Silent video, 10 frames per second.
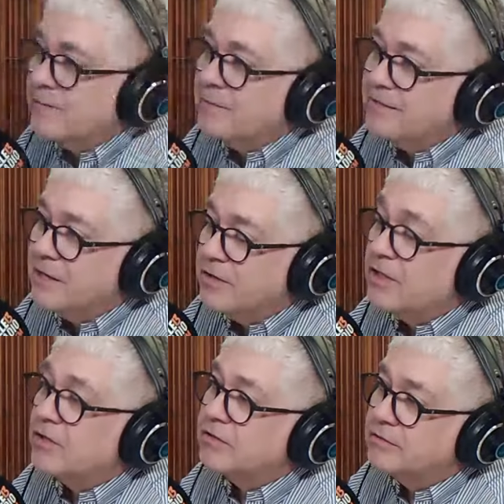y ahora van
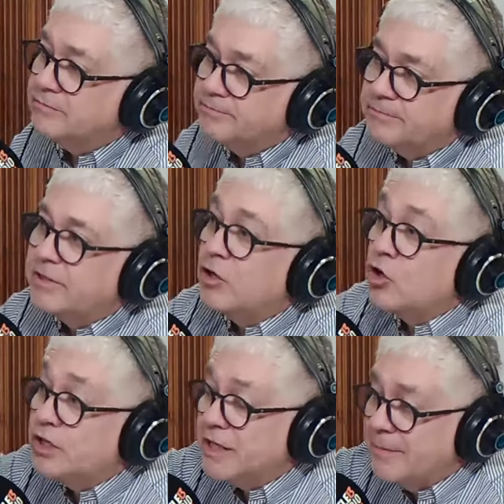a subir en
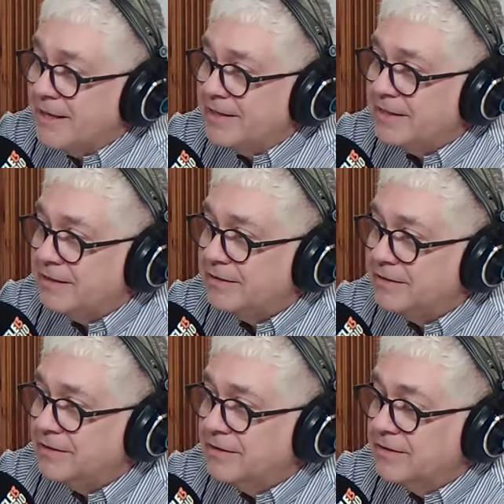un promedio que todavía
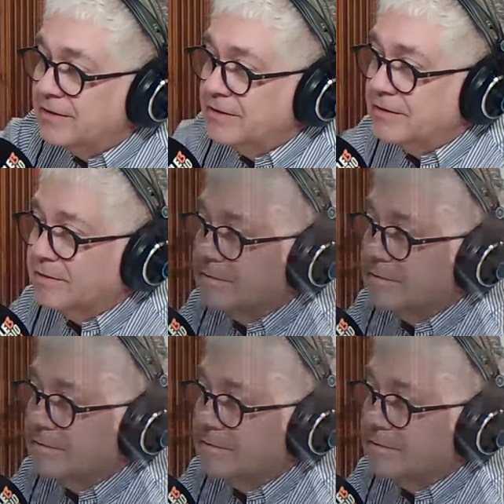no conocemos.